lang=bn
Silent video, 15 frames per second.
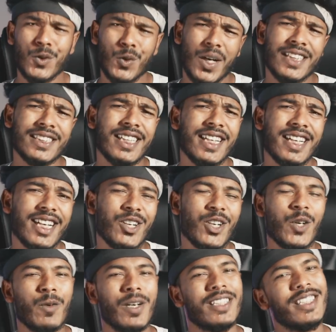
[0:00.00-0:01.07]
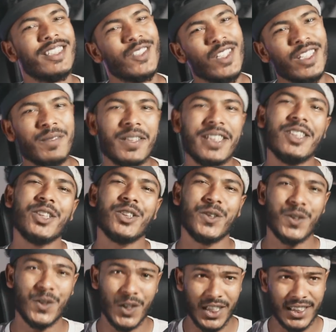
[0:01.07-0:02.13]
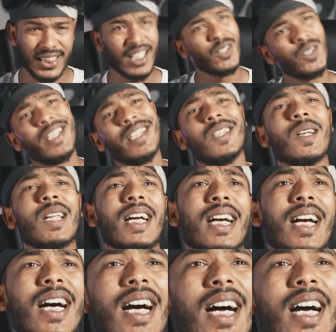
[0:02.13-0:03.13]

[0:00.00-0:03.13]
সো আজারা কাকা বাদ দিয়ে চলেন ভিডিও শুরু করা যাক ওই ইন্ডো লাগা